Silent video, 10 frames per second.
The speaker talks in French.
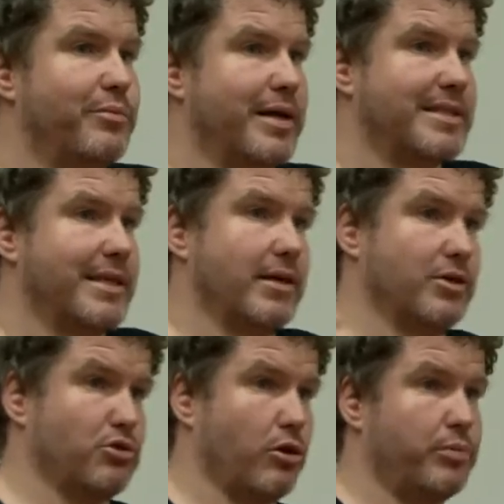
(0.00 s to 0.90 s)
passer
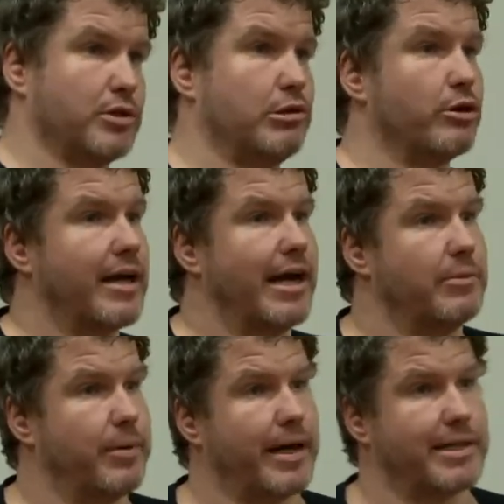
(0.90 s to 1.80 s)
sur un poste
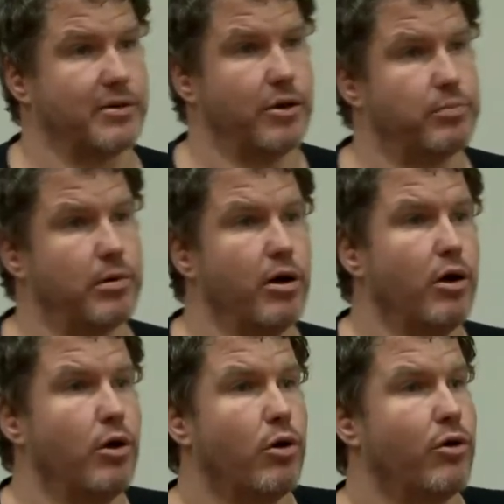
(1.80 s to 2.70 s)
local, par exemple,
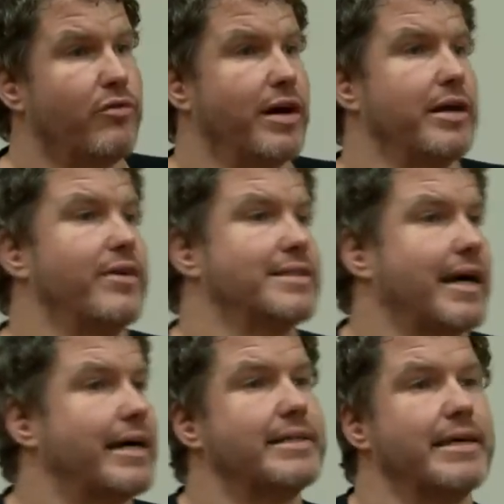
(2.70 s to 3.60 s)
on va, il va
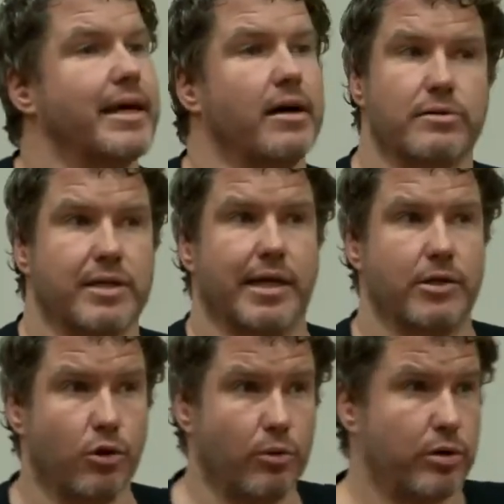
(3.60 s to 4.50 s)
s'arrêter à un certain
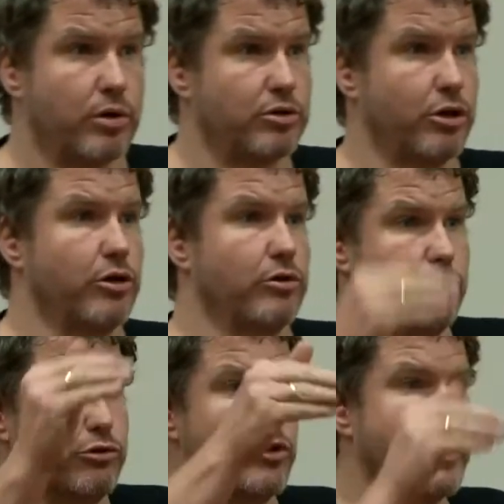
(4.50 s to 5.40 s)
nombre
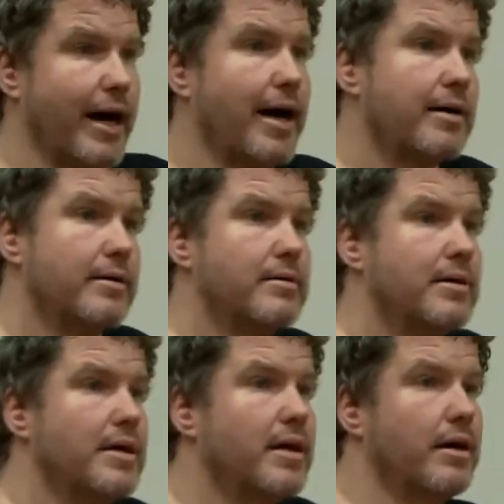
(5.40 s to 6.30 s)
de, cas.
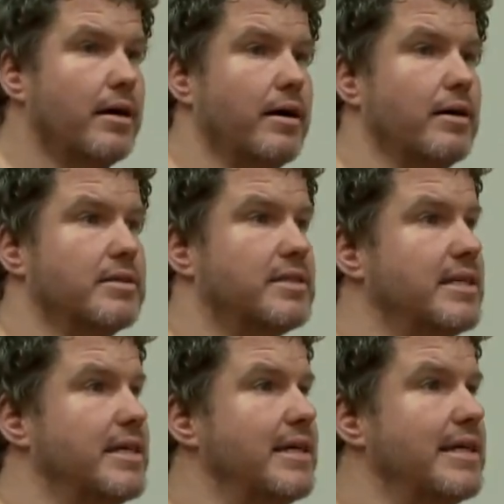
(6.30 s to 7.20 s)
Euh,
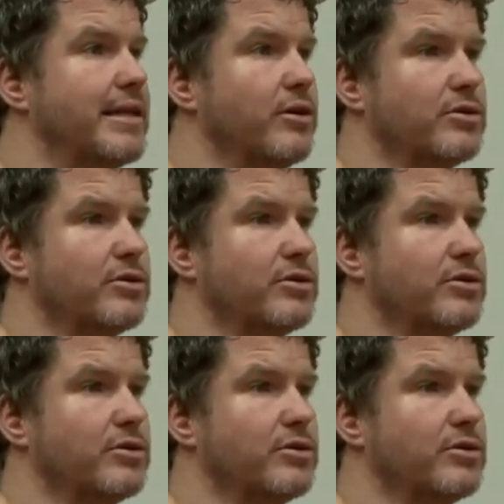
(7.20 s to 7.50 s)
s'il est